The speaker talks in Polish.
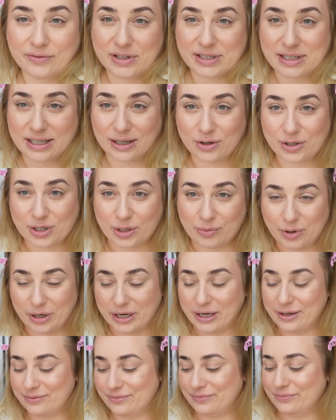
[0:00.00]
więc tego się boję.
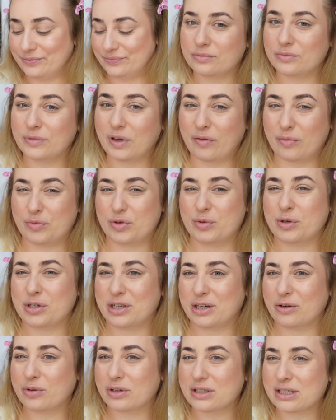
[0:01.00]
Nie wiem, czy może
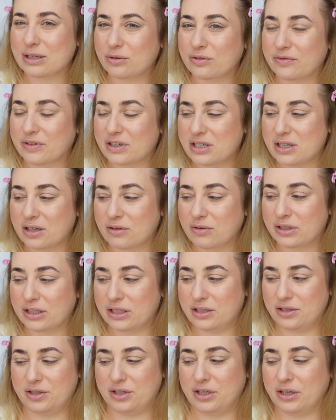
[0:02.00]
ją na całą twarz nakładać,
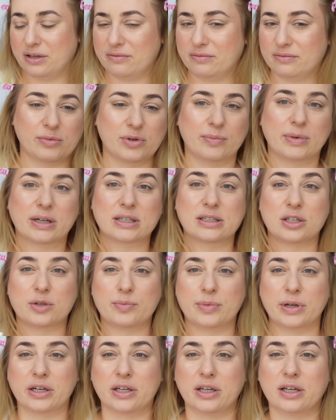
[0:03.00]
czy nie. Może ma też
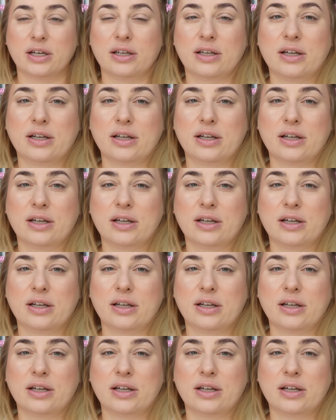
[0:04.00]
pięknie na